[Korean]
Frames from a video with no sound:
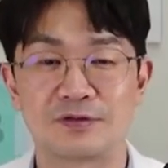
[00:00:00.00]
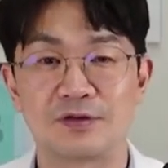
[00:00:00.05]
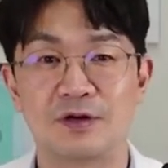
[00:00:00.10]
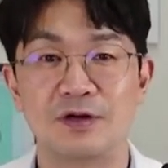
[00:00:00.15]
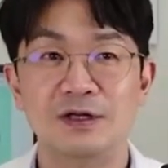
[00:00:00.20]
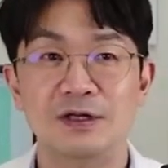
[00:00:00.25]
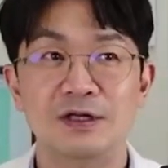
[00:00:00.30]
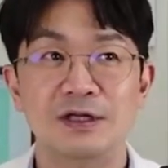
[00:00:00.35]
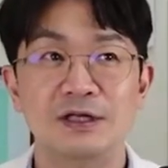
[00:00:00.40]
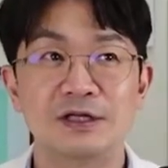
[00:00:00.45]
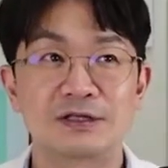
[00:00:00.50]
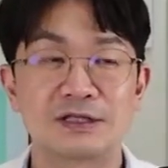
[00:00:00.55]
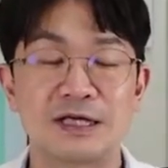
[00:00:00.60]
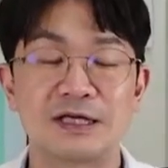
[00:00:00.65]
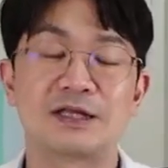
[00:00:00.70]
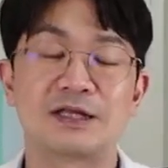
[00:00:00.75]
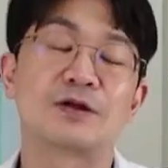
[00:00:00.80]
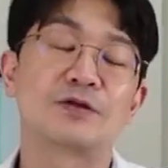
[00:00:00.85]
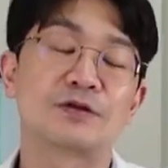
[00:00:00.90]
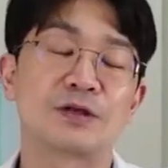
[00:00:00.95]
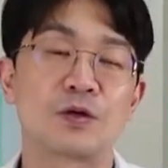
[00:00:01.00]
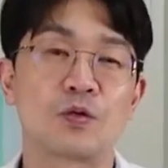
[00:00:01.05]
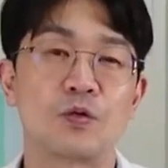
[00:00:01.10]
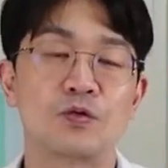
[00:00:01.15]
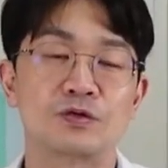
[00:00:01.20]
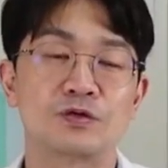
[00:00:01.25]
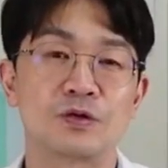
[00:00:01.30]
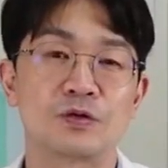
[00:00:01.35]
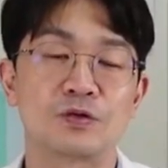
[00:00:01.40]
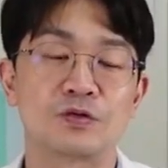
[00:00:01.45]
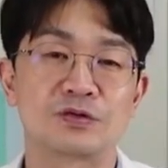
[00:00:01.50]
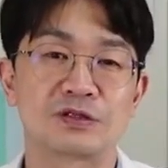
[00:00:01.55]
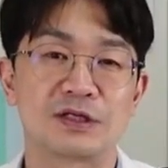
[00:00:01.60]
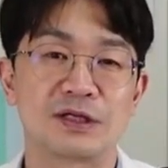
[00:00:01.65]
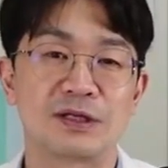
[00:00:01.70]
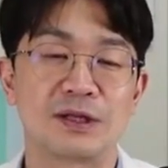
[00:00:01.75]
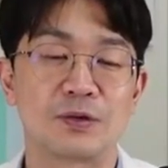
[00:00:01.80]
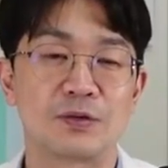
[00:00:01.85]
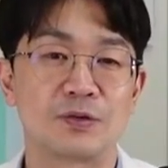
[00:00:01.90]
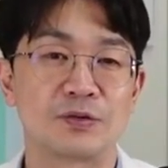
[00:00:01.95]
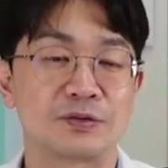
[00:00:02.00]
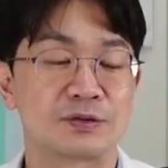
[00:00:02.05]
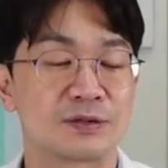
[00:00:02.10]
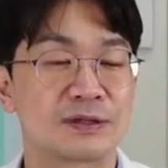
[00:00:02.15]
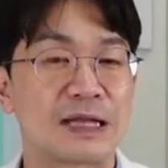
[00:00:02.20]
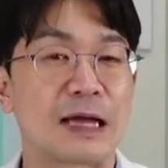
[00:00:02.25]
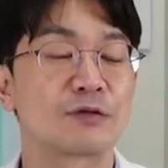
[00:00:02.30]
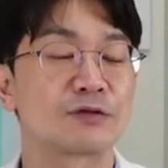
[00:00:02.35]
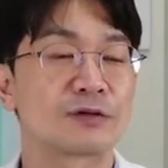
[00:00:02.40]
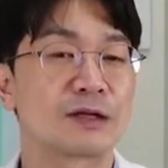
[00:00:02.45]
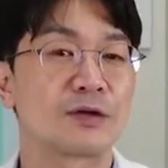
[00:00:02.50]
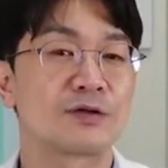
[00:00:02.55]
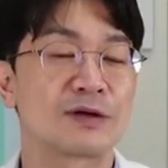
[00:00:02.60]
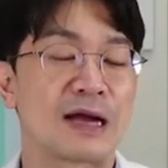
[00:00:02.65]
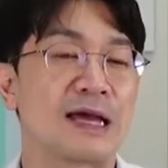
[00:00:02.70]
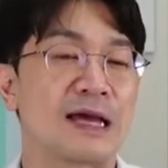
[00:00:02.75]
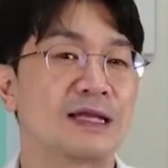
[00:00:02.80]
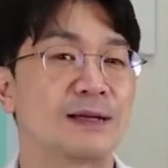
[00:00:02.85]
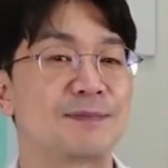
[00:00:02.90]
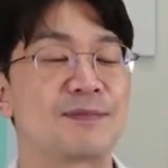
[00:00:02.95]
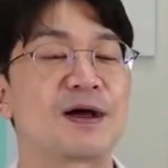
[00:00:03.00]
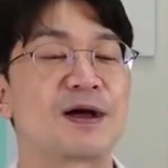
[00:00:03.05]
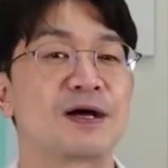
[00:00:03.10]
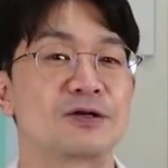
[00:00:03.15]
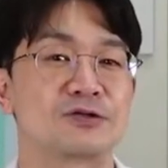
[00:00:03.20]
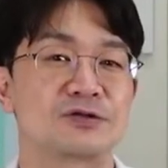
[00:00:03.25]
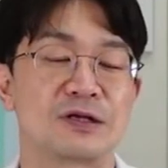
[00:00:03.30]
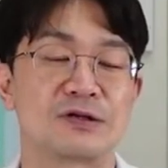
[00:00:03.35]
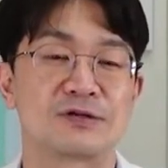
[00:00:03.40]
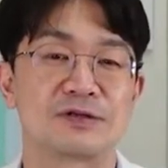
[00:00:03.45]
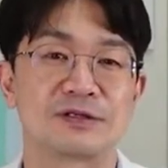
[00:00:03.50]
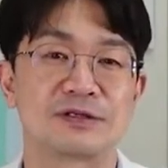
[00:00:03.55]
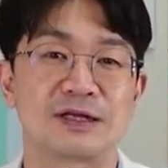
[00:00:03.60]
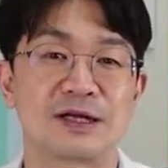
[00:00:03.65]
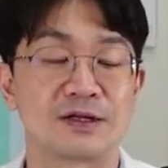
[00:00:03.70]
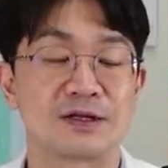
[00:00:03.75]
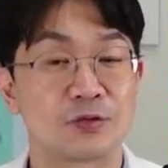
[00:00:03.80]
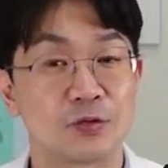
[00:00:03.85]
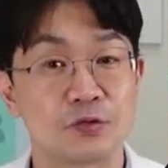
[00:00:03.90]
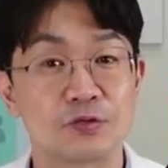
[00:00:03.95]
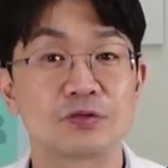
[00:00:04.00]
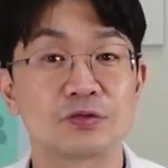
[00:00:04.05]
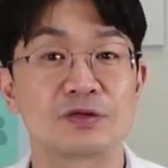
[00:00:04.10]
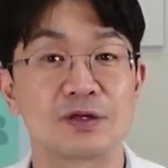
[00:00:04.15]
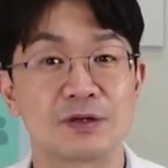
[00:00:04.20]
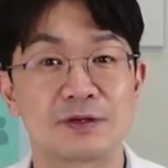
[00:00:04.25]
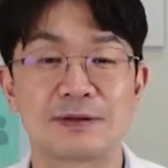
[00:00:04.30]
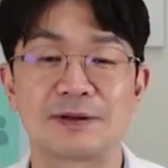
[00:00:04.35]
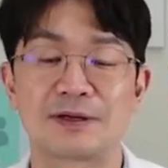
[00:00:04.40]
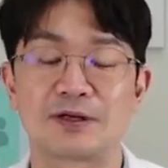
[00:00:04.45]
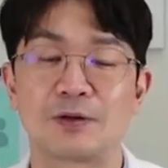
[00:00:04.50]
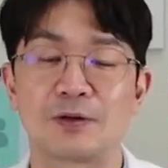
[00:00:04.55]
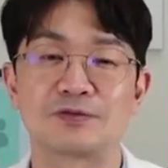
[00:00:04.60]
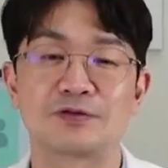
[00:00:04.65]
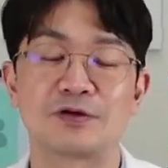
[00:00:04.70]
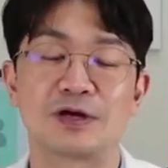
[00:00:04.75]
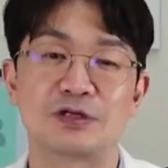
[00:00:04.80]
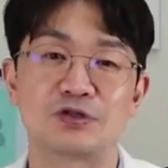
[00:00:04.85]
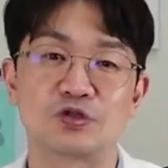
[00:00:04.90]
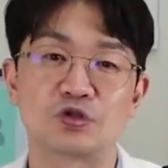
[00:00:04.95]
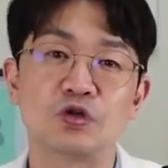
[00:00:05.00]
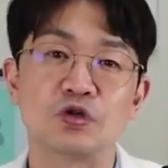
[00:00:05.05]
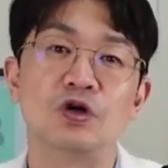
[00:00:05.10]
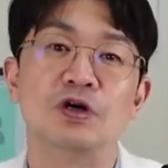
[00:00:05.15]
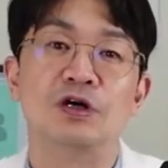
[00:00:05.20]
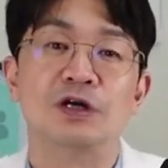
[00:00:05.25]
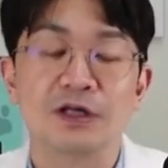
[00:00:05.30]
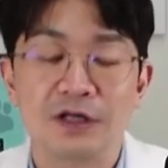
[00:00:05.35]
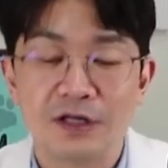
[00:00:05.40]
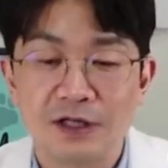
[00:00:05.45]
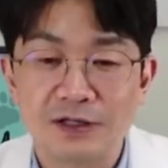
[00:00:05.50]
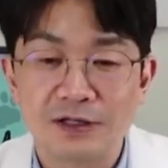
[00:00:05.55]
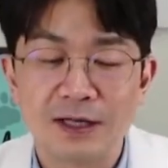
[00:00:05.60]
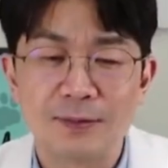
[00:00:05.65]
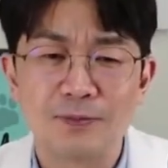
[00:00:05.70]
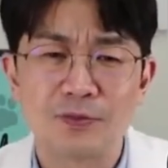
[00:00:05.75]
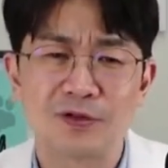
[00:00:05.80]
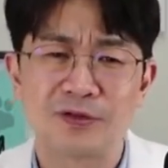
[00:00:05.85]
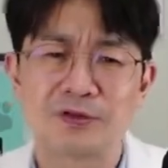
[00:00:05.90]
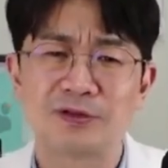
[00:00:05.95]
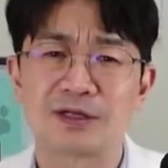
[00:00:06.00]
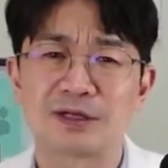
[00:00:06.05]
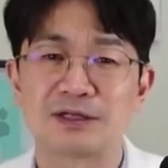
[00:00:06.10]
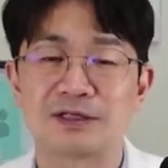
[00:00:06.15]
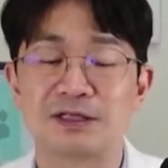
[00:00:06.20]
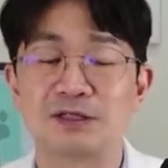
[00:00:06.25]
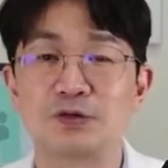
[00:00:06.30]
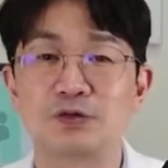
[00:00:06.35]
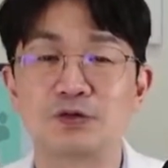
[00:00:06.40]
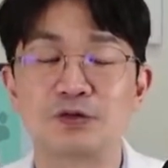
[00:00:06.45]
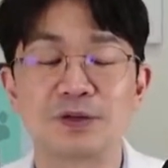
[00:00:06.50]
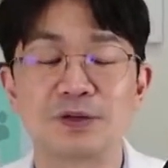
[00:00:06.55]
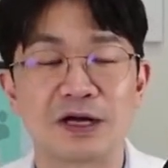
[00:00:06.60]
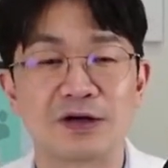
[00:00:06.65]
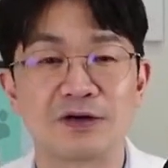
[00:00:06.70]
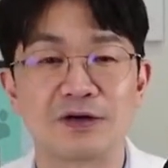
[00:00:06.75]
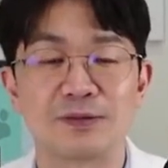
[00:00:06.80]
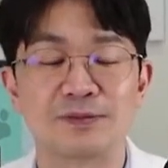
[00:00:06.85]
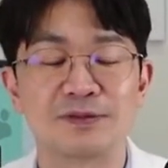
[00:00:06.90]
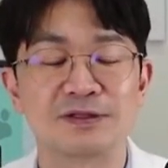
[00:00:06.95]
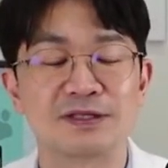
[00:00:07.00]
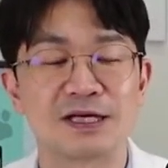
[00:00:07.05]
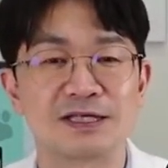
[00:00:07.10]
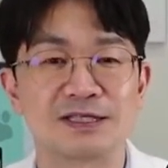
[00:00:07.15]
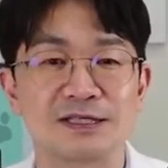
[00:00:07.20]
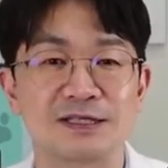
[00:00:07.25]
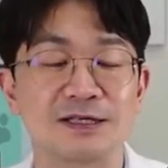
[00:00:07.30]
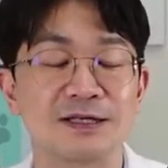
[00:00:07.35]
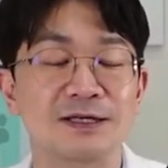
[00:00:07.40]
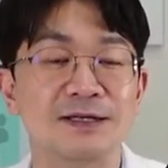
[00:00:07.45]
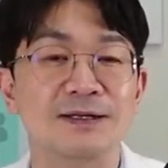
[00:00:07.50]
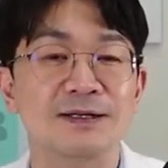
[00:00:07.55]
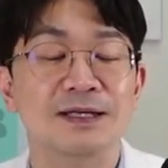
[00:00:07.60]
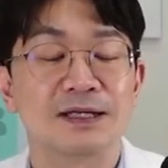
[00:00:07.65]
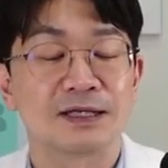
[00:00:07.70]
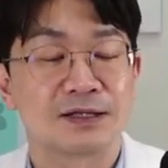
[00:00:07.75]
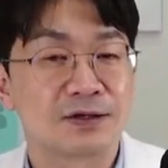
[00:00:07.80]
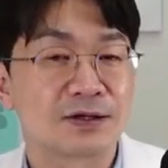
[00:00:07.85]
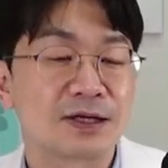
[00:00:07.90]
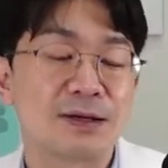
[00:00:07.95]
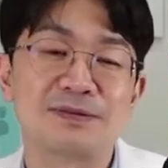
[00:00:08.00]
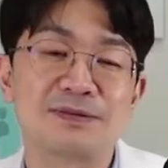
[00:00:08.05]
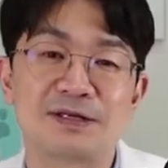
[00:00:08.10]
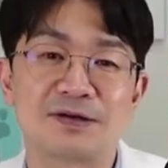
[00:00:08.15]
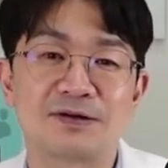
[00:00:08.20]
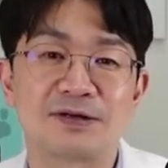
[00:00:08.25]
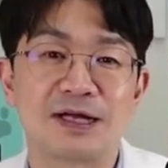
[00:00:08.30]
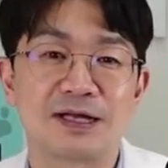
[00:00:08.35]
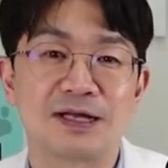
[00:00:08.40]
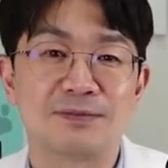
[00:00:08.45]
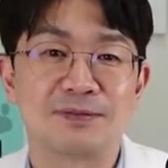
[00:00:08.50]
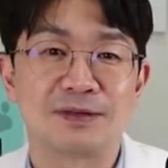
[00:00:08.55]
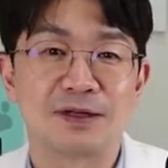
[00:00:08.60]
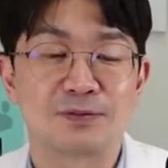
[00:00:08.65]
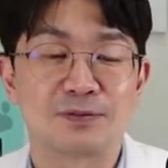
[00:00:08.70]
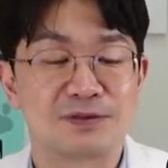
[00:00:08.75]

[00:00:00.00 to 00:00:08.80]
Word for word: 그래서 제대로 된 공정으로 제대로 따로따로 라인을 빼가지고 새로 생산하는 거 이 정도 회사밖에 없어가지고 일단 뭐 근데 이 정도면 가격이면 사실은 그렇게 비싼 건 아닙니다.